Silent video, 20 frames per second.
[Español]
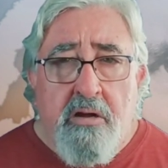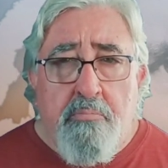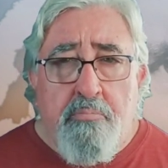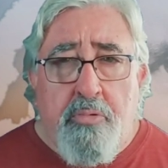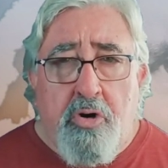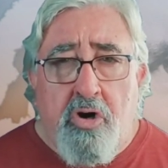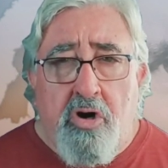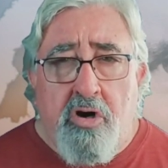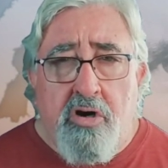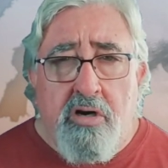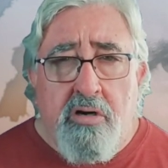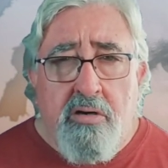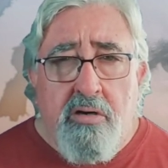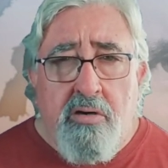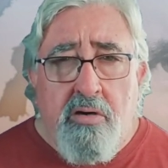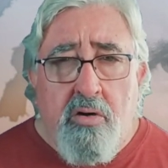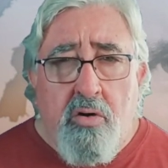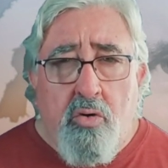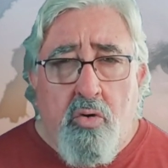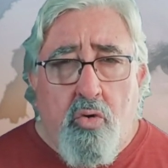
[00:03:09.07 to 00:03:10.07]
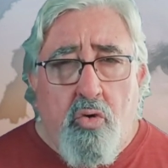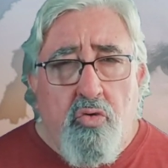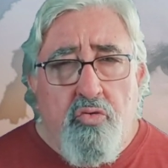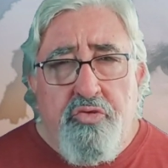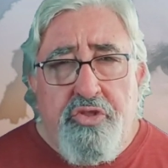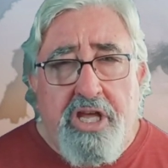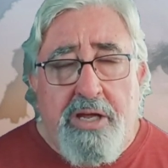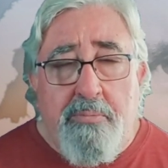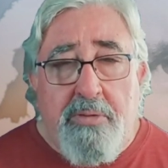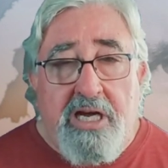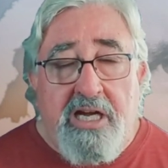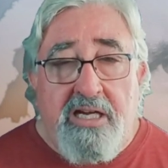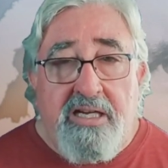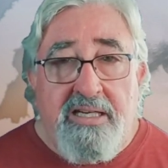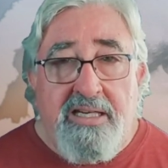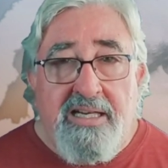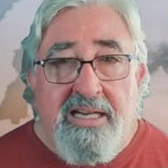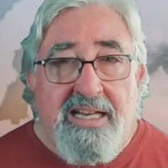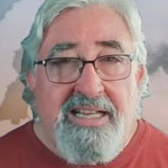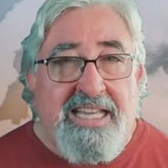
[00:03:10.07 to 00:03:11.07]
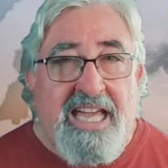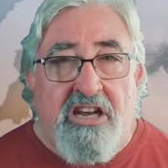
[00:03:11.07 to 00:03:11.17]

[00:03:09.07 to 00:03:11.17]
por un tema que